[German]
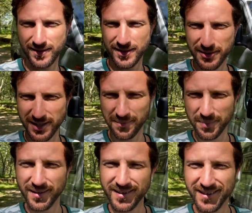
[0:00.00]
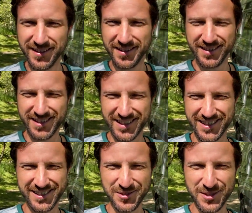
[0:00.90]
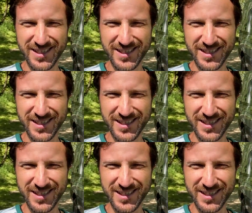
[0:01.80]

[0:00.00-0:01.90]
Also ich habe generell natürlich